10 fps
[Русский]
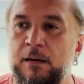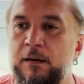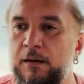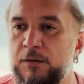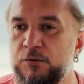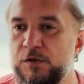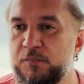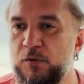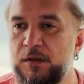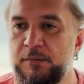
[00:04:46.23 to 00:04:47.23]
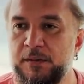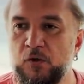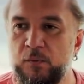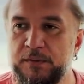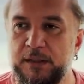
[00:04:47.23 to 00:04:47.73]
А, то есть
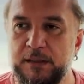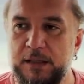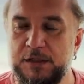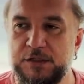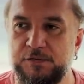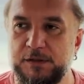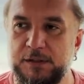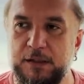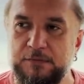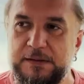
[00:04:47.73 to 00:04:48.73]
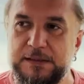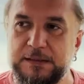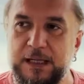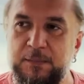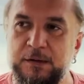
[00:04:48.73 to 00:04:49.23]
более-менее опытный огранчик всегда
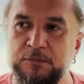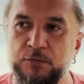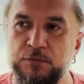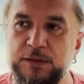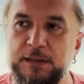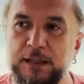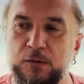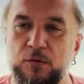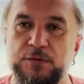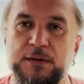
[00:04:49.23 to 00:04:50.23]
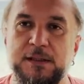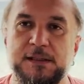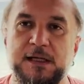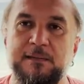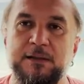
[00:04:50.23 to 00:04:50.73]
видит камень внутри какого-то
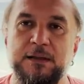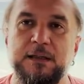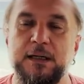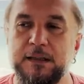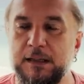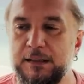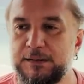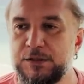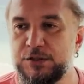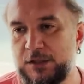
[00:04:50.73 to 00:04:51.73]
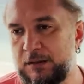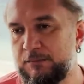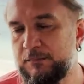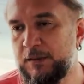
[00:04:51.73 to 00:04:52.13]
кристалла или акатыша.